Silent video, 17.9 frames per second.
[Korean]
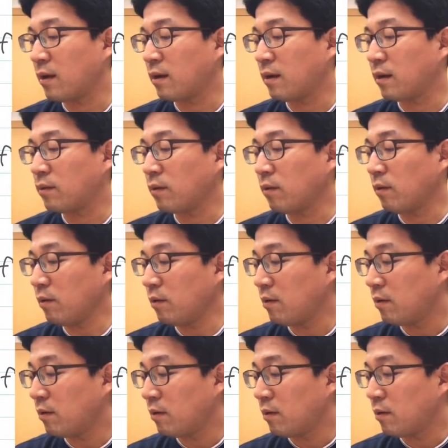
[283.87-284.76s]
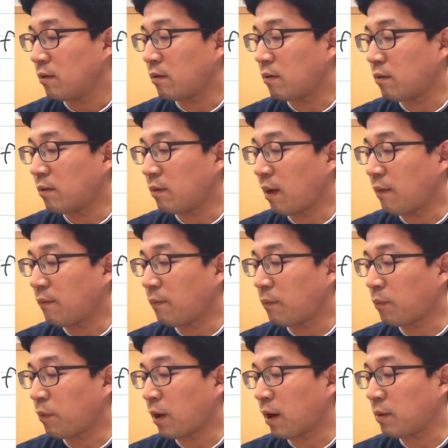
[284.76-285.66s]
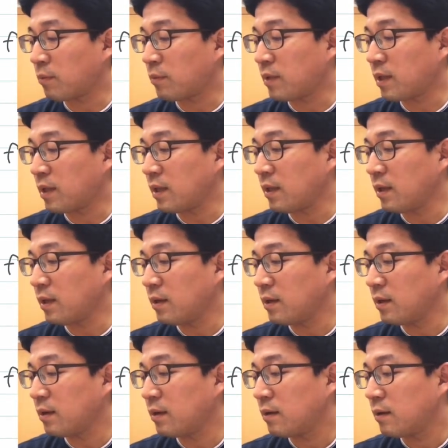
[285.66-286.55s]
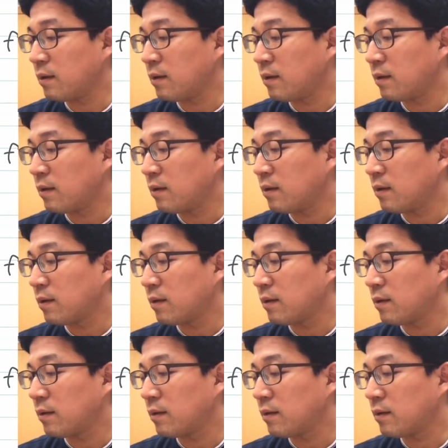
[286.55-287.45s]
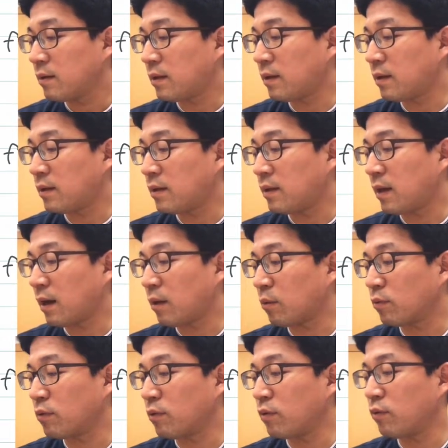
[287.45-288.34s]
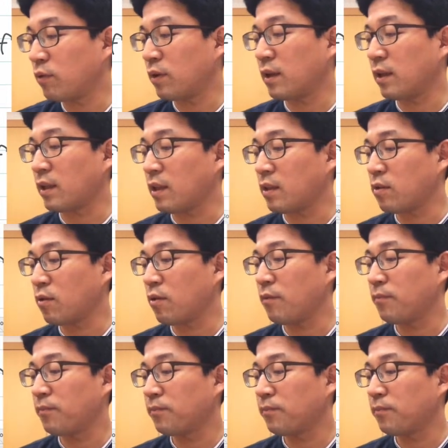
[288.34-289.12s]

그래서 어, f't dt라고 쓸 수 있게 되죠.